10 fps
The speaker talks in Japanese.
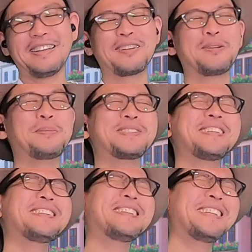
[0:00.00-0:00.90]
これもう
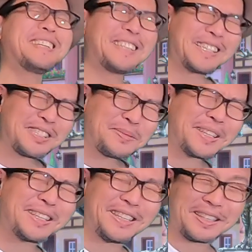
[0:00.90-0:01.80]
絶対立
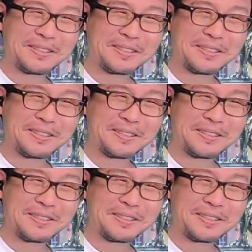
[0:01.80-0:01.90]
花出て